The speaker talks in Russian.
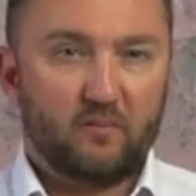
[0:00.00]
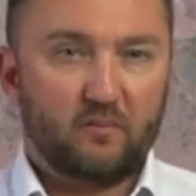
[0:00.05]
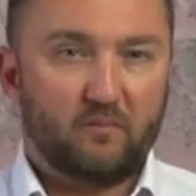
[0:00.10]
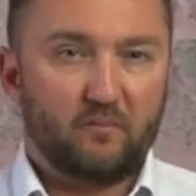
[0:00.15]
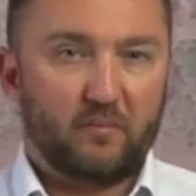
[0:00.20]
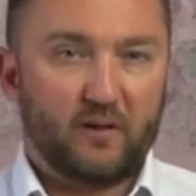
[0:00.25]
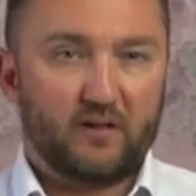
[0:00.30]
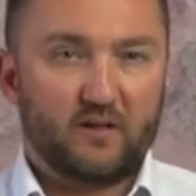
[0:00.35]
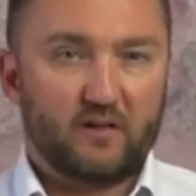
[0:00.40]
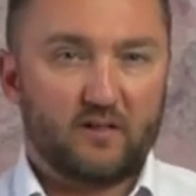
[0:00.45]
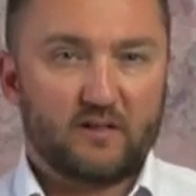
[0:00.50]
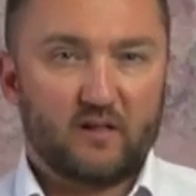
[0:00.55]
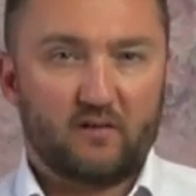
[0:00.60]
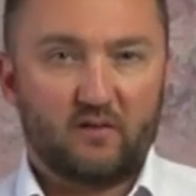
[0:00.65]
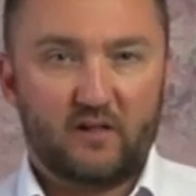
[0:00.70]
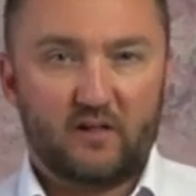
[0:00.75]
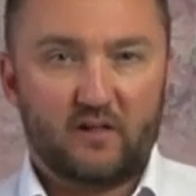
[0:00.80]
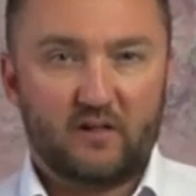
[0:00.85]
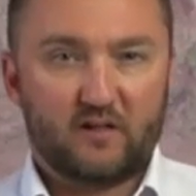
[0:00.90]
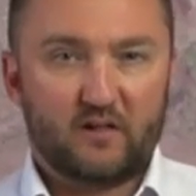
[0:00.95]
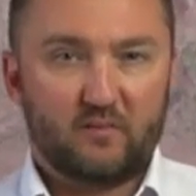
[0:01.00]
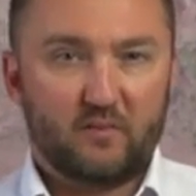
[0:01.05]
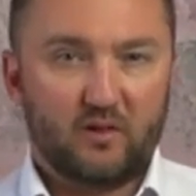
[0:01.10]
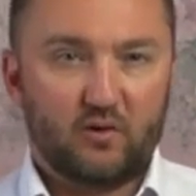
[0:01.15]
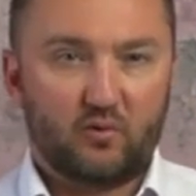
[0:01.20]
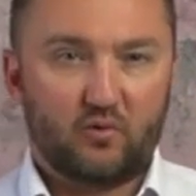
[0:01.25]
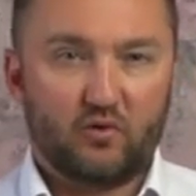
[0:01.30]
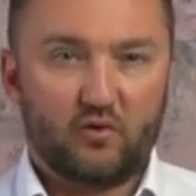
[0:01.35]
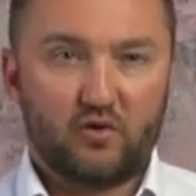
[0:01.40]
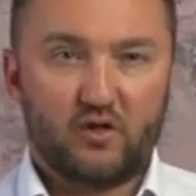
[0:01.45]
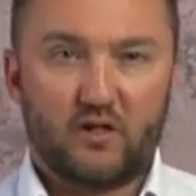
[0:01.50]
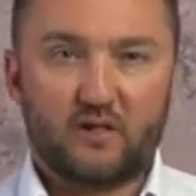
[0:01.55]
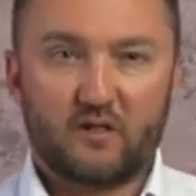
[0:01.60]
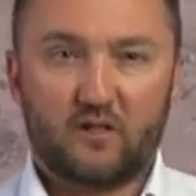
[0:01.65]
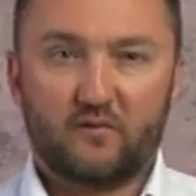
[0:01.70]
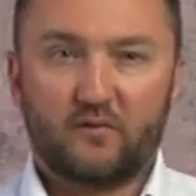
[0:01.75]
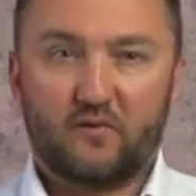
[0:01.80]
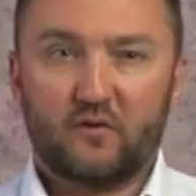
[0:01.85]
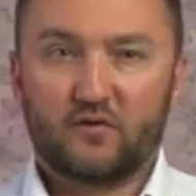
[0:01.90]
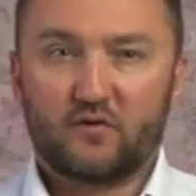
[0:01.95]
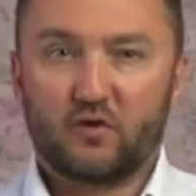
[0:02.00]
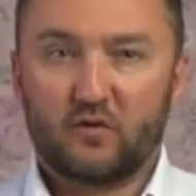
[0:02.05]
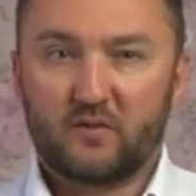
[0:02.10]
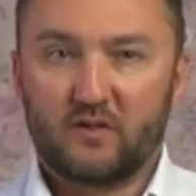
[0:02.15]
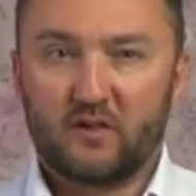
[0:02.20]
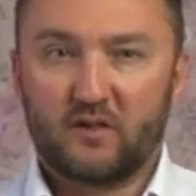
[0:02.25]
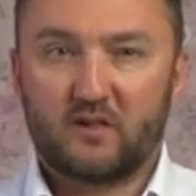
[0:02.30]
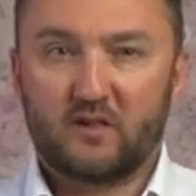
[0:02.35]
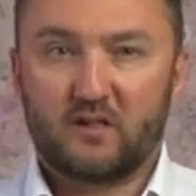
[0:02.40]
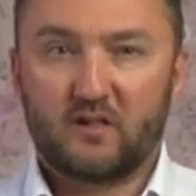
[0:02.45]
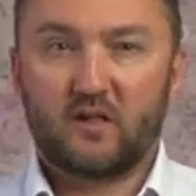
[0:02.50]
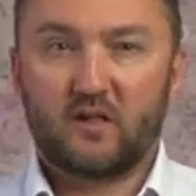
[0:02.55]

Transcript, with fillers: предоставление земельных участков в собственность